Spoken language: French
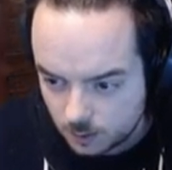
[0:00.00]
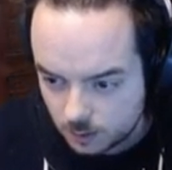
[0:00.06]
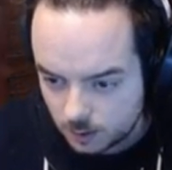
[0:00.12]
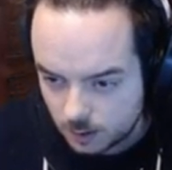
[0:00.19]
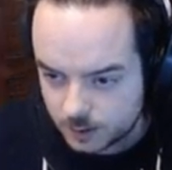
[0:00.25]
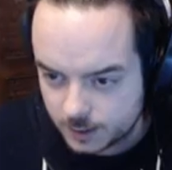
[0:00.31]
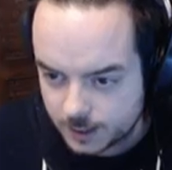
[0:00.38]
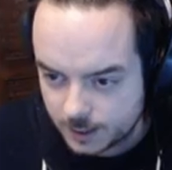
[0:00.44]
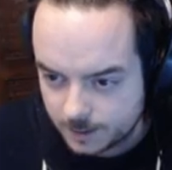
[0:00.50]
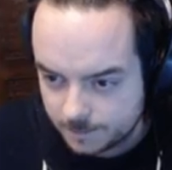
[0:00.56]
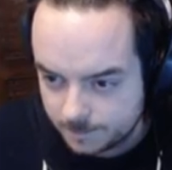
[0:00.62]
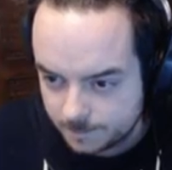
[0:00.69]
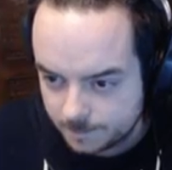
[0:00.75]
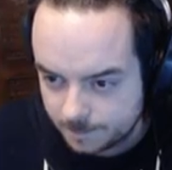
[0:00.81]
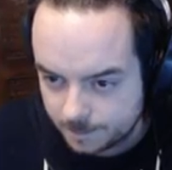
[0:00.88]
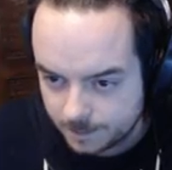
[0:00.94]
Ok.
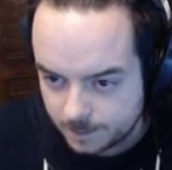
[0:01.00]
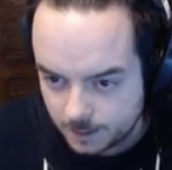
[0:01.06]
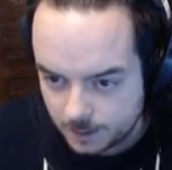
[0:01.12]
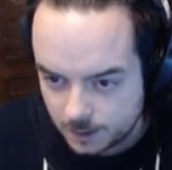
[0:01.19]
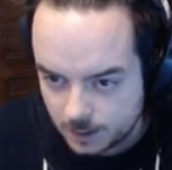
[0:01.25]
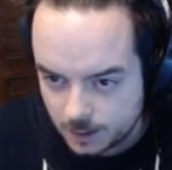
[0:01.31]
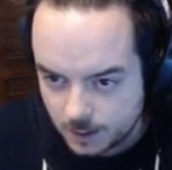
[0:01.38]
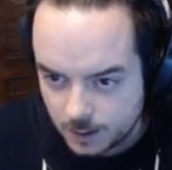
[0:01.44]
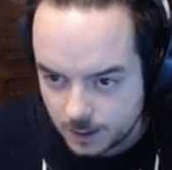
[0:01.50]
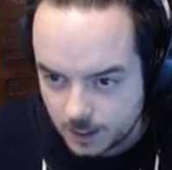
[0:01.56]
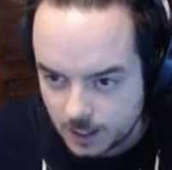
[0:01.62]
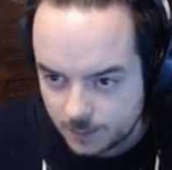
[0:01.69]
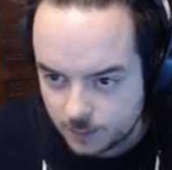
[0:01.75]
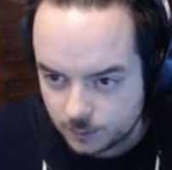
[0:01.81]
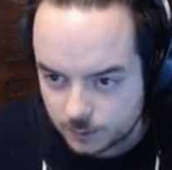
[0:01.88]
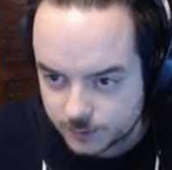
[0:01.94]
Et
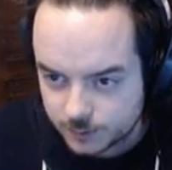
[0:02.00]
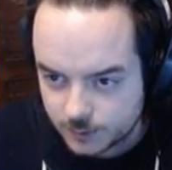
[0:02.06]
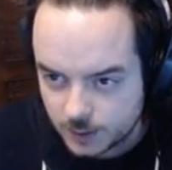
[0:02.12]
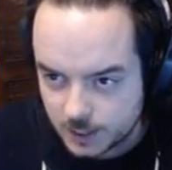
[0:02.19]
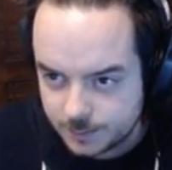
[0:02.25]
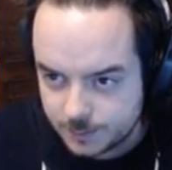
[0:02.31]
pendant ce temps-là, les